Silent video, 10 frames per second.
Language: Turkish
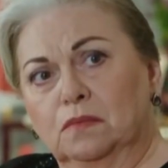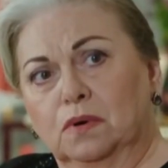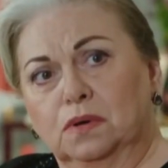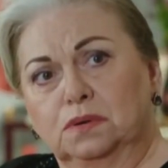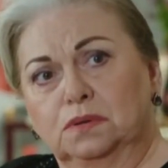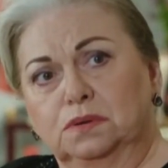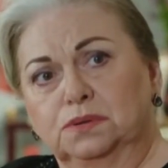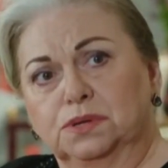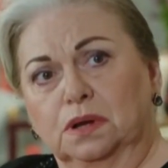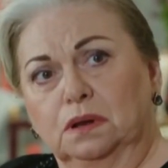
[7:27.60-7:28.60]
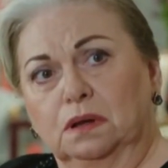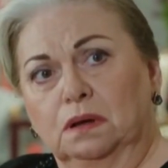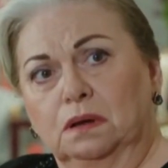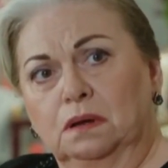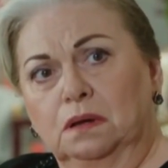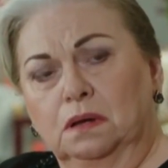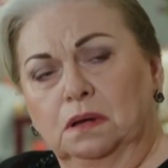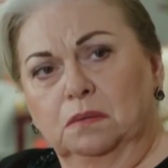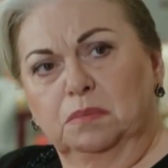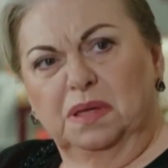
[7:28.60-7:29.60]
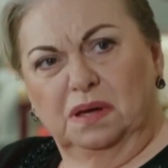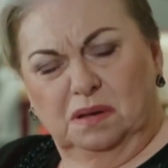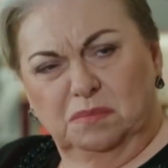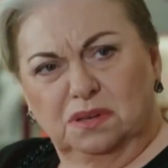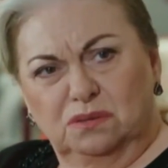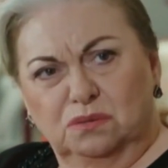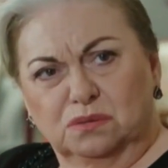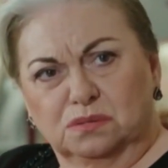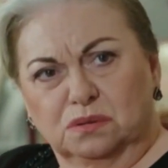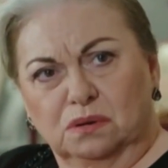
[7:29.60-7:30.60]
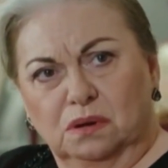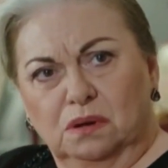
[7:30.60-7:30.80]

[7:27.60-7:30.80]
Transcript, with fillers: Hayırdır inşallah. Bir yere mi gidiyorsun?